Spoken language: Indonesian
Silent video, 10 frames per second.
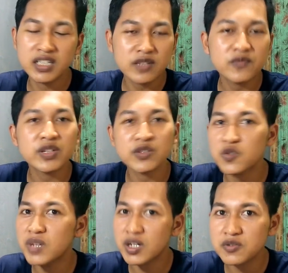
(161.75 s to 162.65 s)
ini
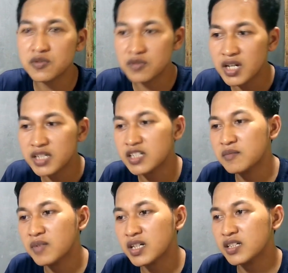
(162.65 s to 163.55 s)
fitur baru juga yang
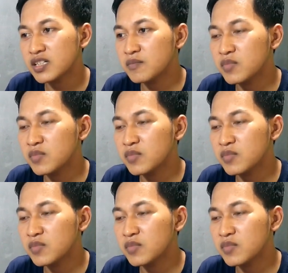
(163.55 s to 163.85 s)
dimana ini